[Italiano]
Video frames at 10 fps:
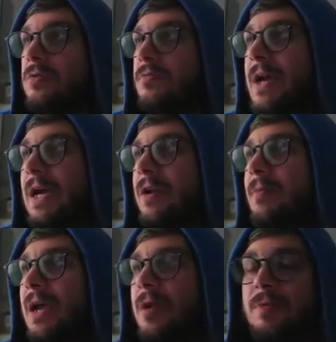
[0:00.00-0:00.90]
Bella,
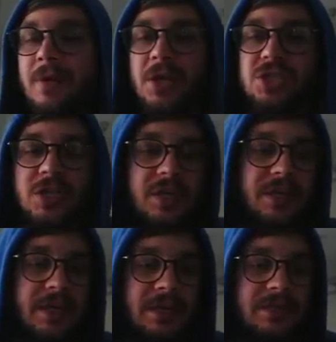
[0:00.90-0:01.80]
bella, mi piace
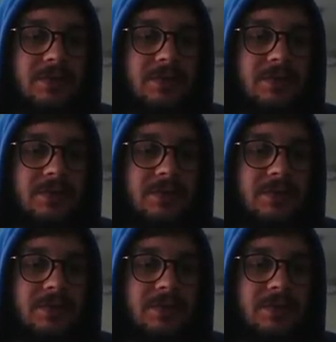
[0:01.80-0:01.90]
Dianzi.